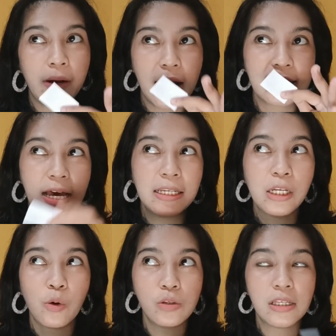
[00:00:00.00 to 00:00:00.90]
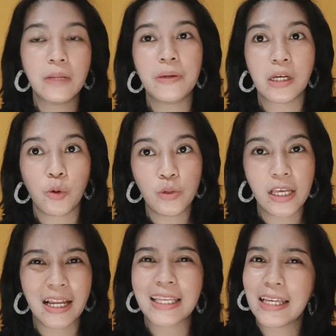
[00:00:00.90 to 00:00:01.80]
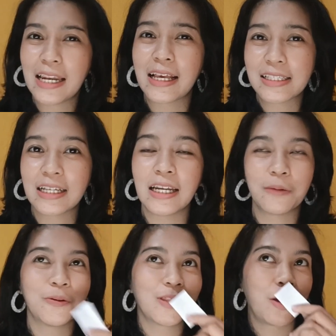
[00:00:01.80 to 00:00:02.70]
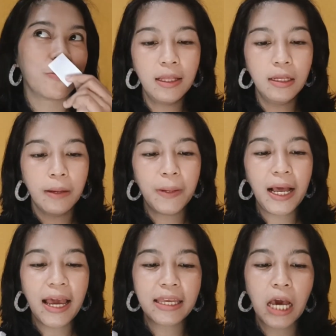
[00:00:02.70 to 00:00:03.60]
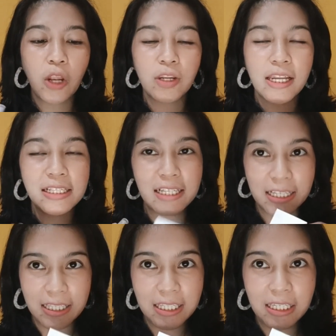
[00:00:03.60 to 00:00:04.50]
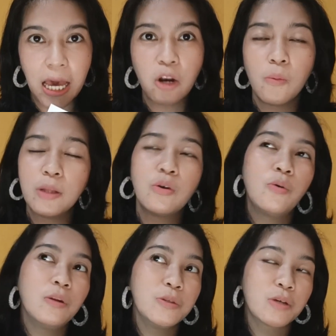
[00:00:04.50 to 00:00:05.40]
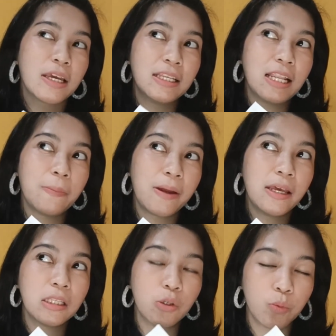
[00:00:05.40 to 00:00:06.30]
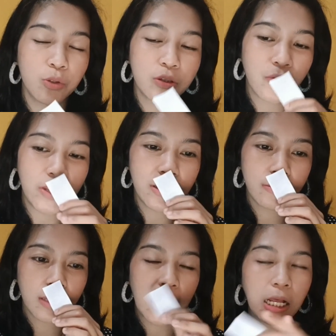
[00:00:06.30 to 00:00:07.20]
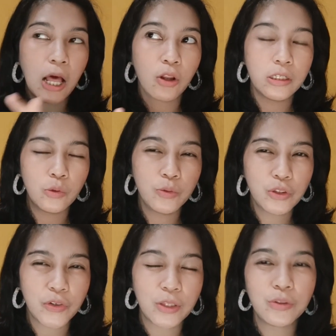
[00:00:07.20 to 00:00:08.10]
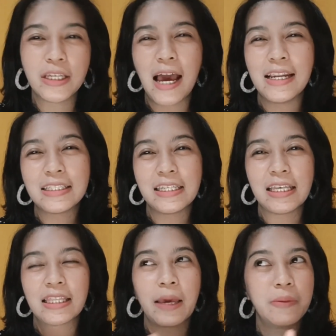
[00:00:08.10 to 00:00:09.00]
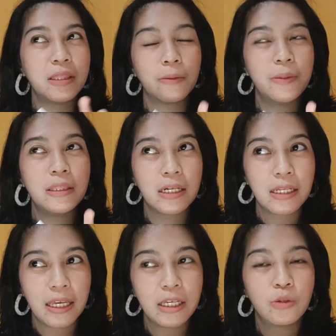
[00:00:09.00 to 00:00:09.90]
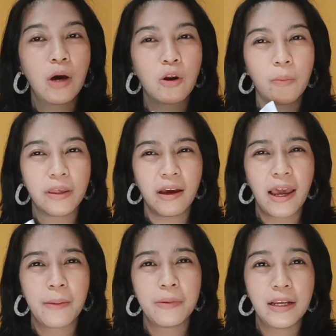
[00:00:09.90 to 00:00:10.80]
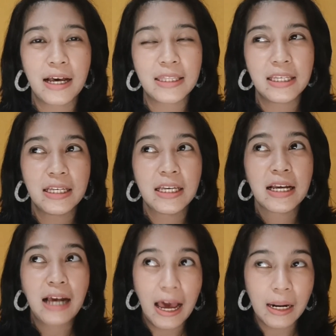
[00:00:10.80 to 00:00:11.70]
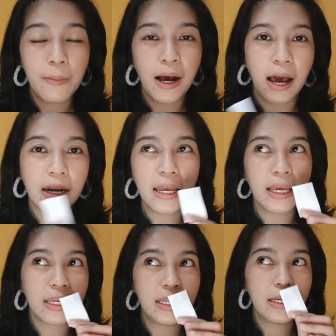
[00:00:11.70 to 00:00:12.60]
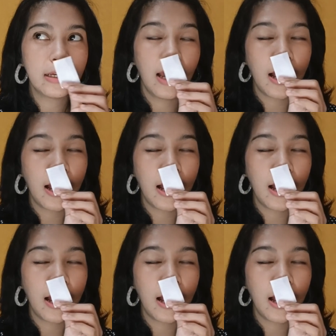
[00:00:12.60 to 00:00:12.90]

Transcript: Ini rose-nya lebih ke rose yang ringan yang seger menurut aku. Malah kayaknya kalau dari segi aroma tuh aku lebih suka ini daripada yang the ubud tree. Kalau kalau the ubud tree itu dia ada sedikit kayak bitter-bitternya gitu aromanya kayak mendekati ke arah bakara yang ini enggak.